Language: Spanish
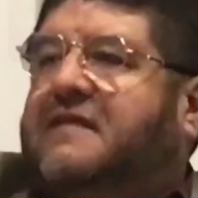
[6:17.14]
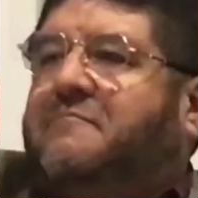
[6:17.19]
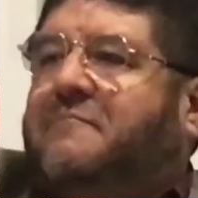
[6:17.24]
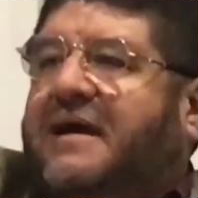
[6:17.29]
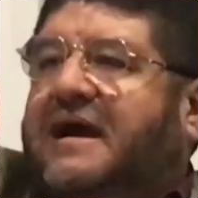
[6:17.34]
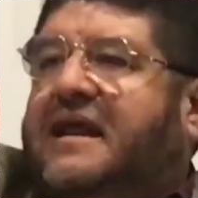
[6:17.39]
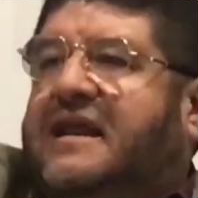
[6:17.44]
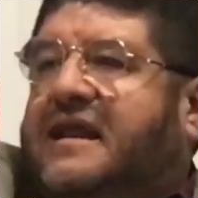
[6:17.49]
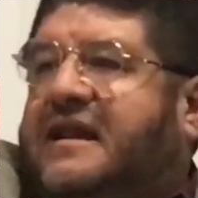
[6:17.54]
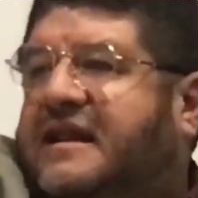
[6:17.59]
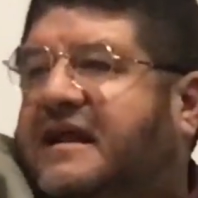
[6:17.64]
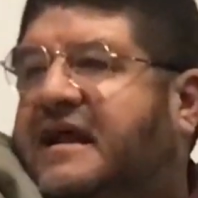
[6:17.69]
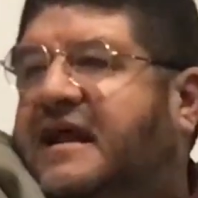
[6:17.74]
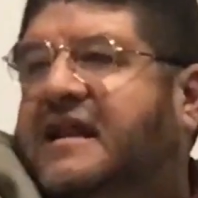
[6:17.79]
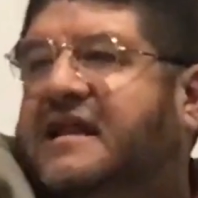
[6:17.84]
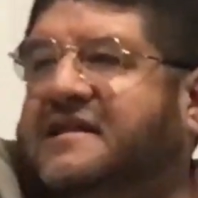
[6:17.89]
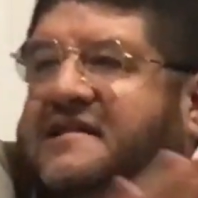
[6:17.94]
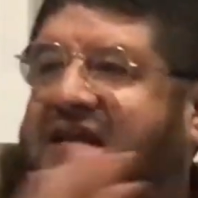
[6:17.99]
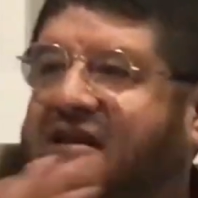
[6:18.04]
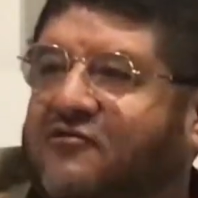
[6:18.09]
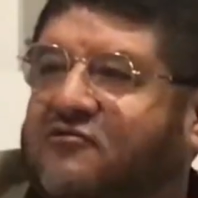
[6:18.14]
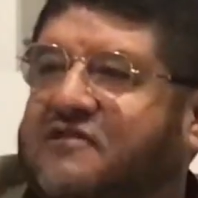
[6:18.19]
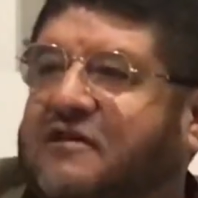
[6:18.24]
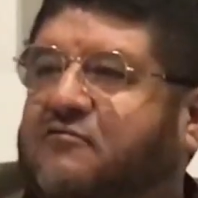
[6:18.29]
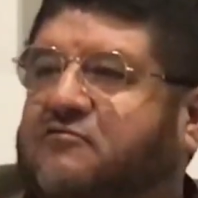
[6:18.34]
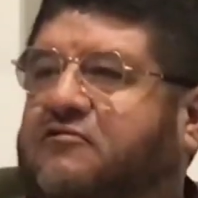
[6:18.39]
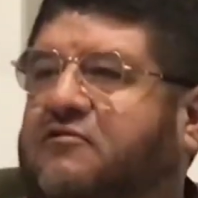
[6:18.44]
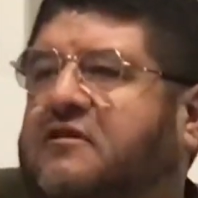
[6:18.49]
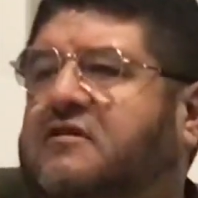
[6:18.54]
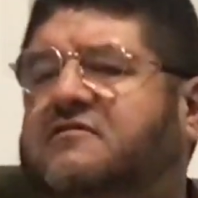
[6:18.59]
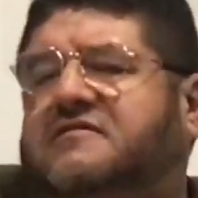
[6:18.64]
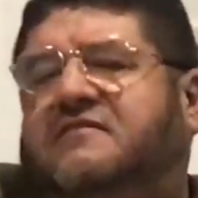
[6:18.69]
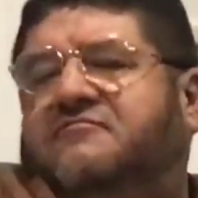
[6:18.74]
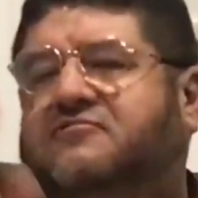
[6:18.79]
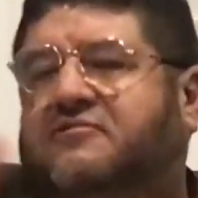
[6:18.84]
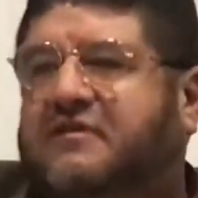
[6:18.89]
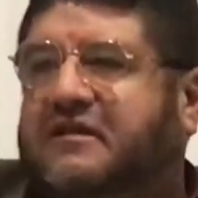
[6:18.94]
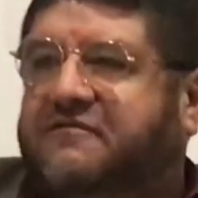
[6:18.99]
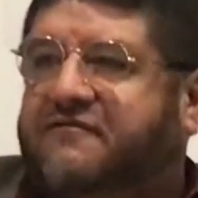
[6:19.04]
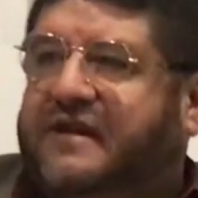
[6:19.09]
pagan las regalías a los autores, los
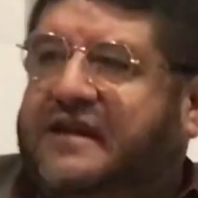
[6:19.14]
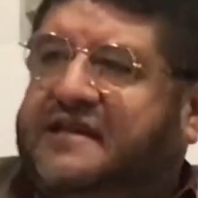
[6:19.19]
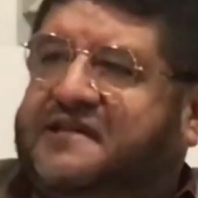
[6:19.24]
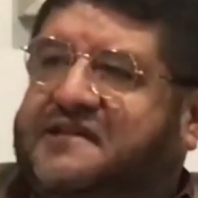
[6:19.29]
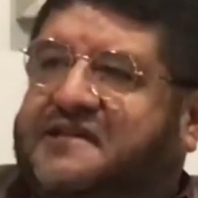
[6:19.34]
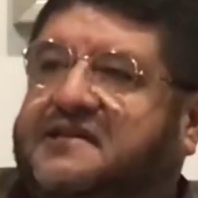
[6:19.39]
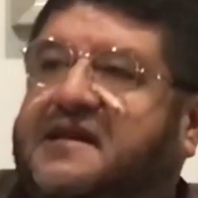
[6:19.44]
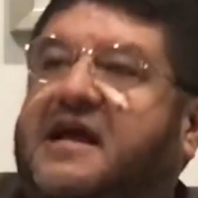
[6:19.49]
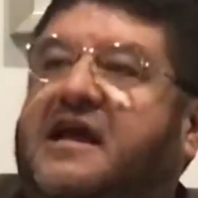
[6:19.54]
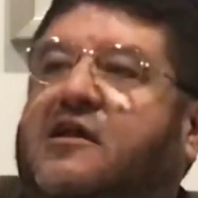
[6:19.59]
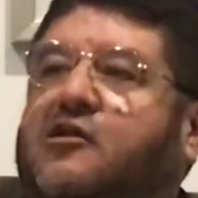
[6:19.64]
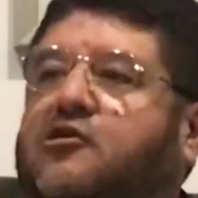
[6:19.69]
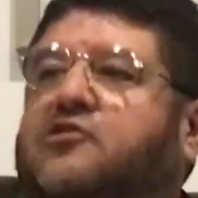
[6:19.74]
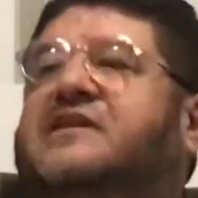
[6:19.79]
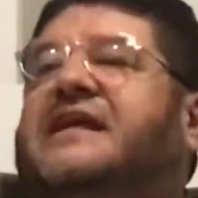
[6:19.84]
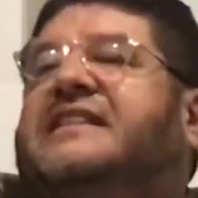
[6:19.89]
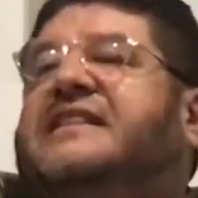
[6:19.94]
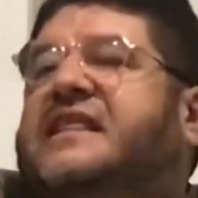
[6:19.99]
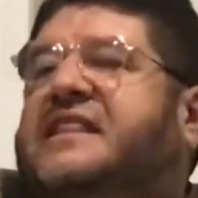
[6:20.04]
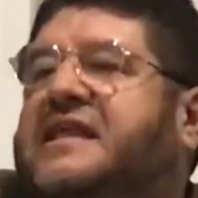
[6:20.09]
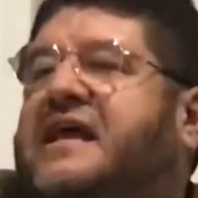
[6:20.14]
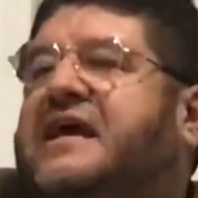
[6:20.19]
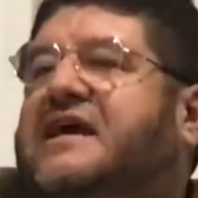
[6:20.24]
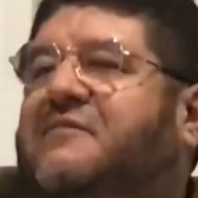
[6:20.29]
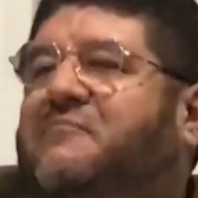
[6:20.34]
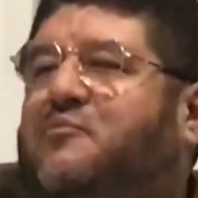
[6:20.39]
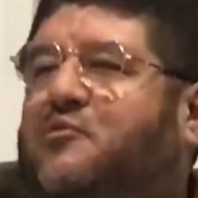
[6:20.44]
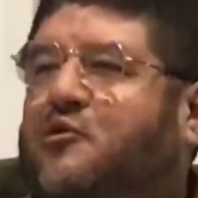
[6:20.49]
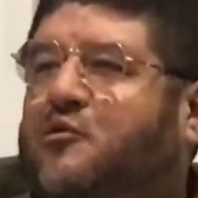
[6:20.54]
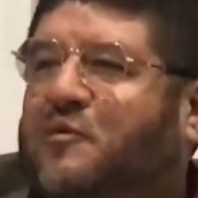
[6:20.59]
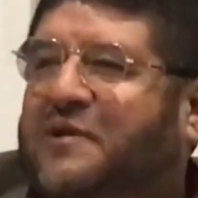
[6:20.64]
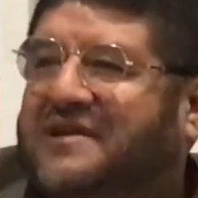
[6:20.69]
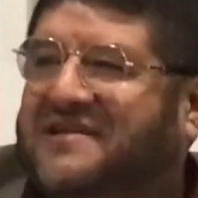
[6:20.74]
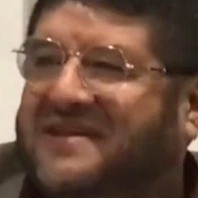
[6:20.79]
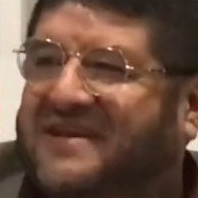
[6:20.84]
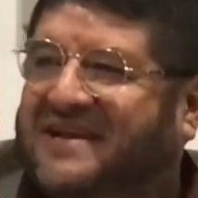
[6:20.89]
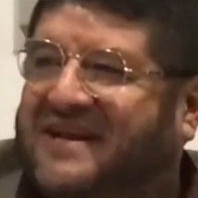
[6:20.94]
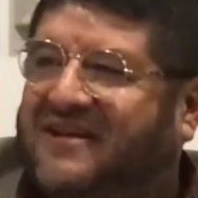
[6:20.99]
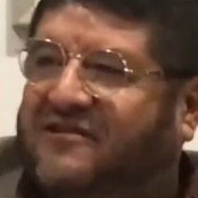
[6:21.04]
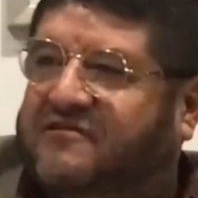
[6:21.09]
autores felices. Los que tendrían que prohibir
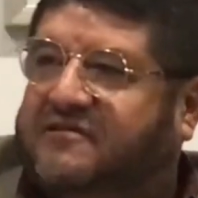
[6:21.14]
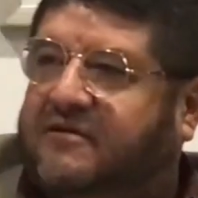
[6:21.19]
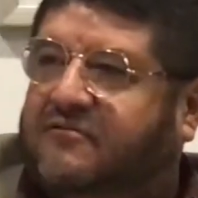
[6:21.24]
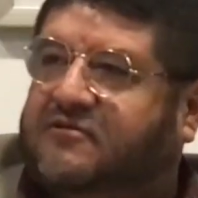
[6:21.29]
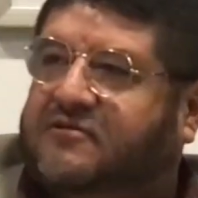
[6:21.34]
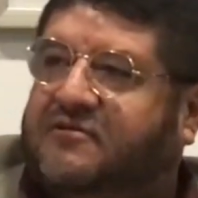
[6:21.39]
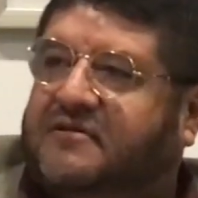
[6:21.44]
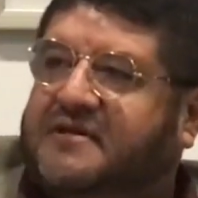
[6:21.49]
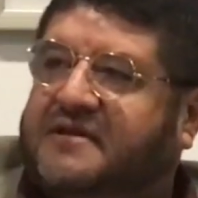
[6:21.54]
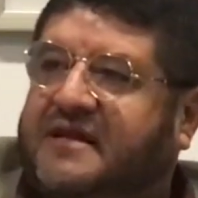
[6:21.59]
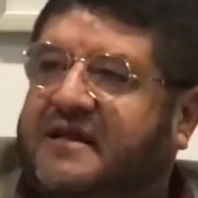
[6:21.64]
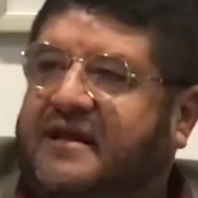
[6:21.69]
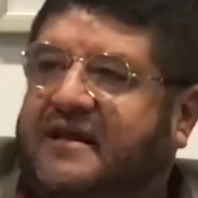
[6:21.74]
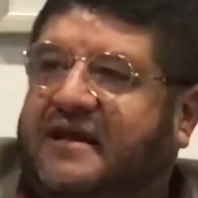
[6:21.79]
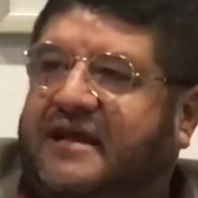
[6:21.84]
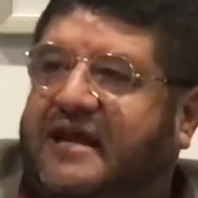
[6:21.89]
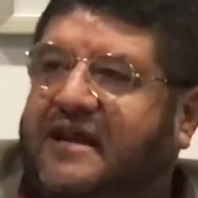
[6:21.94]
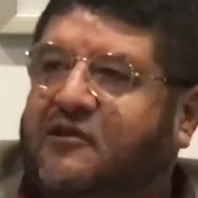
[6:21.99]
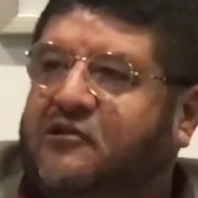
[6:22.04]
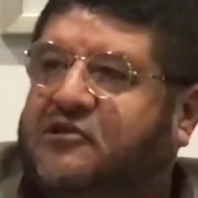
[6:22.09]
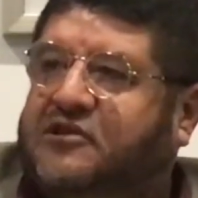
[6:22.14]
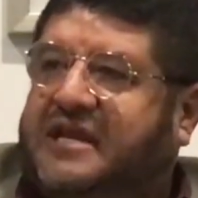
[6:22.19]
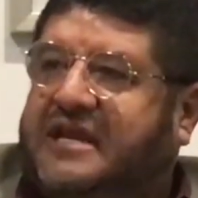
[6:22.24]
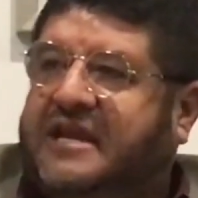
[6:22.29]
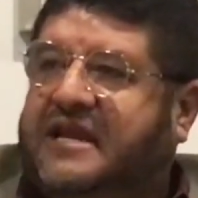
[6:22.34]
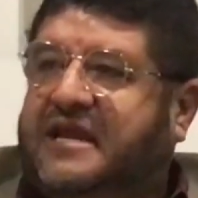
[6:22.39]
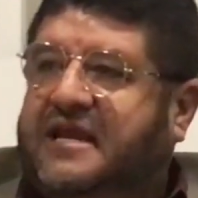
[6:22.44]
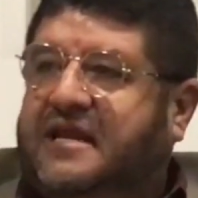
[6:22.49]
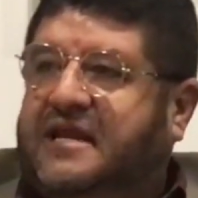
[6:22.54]
serían los autores. Él no tiene